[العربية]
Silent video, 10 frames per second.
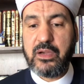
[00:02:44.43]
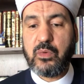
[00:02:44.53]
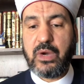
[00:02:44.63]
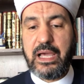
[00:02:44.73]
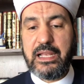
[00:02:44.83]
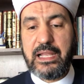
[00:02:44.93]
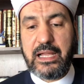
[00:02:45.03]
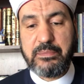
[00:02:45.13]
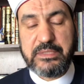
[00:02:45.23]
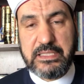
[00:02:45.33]
وعلى
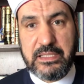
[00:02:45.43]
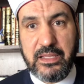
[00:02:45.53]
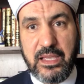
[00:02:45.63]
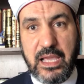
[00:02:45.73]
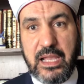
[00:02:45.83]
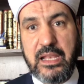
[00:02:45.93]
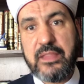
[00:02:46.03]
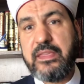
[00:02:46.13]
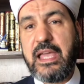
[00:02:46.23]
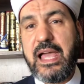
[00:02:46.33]
العبد
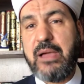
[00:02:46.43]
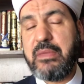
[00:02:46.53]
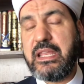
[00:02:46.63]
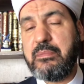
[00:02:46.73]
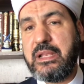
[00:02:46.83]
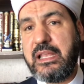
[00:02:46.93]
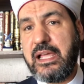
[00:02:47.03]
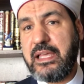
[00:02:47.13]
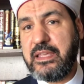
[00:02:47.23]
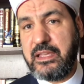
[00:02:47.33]
الذي آمن
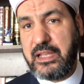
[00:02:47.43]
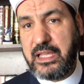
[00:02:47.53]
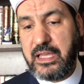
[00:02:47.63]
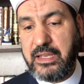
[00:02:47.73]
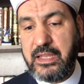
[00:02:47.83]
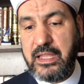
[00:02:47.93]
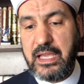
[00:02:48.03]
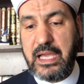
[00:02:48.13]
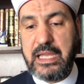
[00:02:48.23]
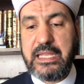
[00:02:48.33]
بالله إلها
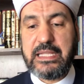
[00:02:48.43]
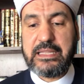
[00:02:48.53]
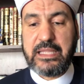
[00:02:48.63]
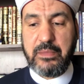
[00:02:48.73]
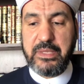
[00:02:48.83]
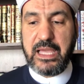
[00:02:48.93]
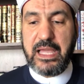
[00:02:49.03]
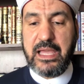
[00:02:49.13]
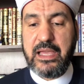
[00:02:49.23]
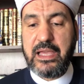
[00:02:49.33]
أن
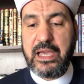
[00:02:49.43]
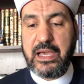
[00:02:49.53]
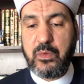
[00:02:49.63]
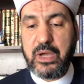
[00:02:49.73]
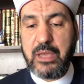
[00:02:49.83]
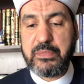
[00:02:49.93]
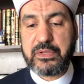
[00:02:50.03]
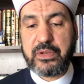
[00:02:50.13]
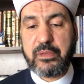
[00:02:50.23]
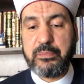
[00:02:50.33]
يتبع
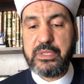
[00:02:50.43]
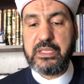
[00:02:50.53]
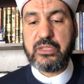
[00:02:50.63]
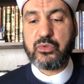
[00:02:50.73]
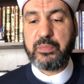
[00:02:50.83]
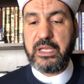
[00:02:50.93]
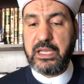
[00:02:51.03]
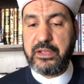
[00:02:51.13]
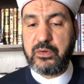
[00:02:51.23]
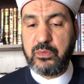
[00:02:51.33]
أوامر ربه
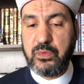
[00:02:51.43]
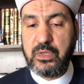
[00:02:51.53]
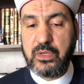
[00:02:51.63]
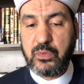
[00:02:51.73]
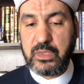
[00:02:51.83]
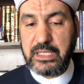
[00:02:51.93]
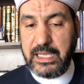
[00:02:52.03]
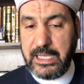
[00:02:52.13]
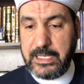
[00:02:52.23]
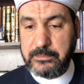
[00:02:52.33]
سبحانه
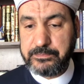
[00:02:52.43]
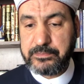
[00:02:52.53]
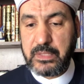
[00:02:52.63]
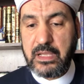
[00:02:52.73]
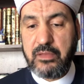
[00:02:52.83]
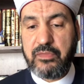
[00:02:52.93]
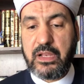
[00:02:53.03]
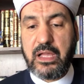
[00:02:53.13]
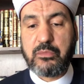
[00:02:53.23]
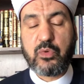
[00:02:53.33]
وتعالى
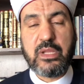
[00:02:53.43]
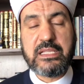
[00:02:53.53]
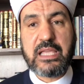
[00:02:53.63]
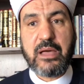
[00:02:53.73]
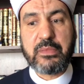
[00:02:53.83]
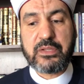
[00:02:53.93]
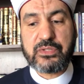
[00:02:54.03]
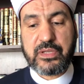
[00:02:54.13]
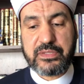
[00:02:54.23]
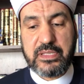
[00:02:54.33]
فالأمر ليس أمرا
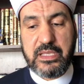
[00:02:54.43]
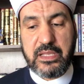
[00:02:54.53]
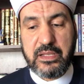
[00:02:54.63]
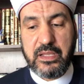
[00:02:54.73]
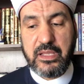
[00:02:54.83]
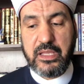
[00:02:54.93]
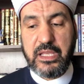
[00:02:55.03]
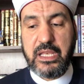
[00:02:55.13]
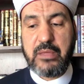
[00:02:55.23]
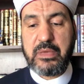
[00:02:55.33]
شخصيا
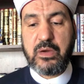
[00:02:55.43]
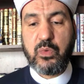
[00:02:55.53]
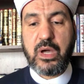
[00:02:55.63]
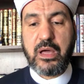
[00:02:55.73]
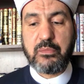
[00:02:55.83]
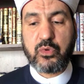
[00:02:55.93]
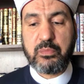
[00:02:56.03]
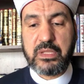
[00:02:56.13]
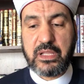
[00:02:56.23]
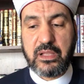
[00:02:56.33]
إنما هو أمر
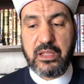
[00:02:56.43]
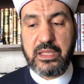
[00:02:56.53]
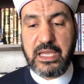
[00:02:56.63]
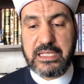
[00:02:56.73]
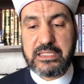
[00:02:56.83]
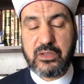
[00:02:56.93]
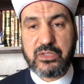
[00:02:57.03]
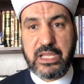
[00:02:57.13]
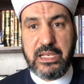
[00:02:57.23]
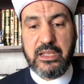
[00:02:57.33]
من الله عز
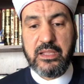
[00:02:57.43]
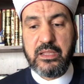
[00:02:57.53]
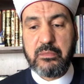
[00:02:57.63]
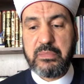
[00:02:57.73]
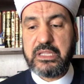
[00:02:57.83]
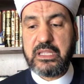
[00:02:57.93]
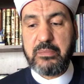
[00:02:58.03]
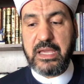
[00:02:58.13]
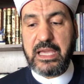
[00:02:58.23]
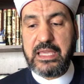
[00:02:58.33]
وجل
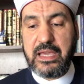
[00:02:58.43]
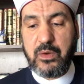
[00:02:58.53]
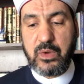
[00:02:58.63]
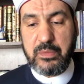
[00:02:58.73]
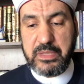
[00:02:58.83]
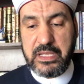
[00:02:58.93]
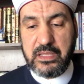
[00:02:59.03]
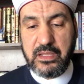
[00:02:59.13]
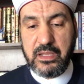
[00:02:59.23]
باتباع أوامره